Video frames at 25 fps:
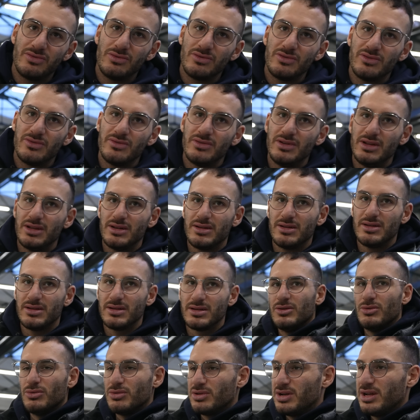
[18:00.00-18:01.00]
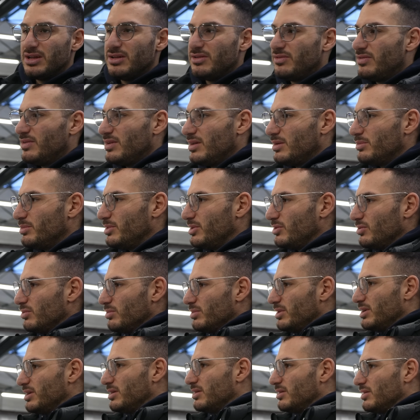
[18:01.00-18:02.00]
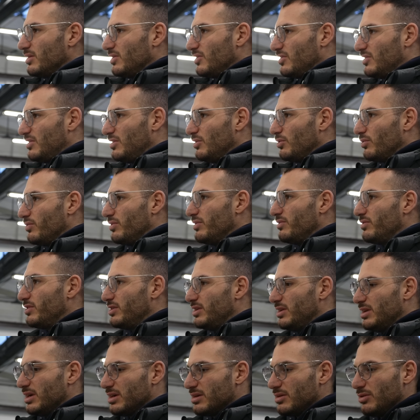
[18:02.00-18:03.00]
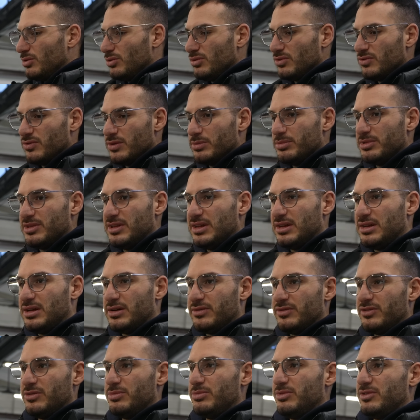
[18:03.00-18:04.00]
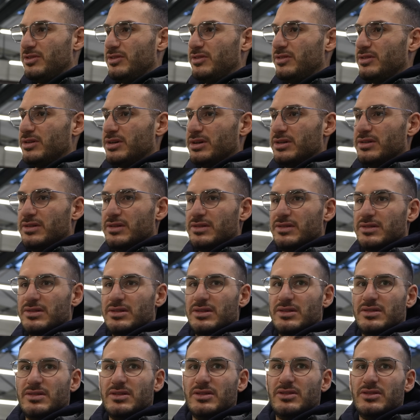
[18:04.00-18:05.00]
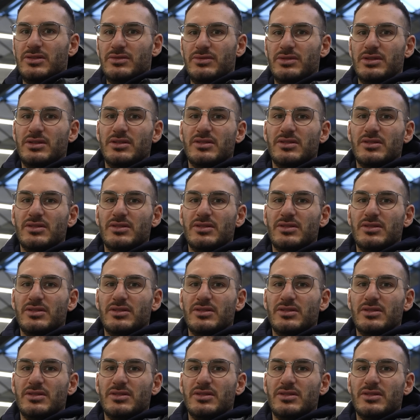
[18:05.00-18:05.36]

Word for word: funktioniert, ne? Und keine Fehlermeldung mehr. Ich ziehe auf jeden Fall die Jacke aus, weil mit der darf ich mich nicht da reinsetzen. Das sage ich dir, wie es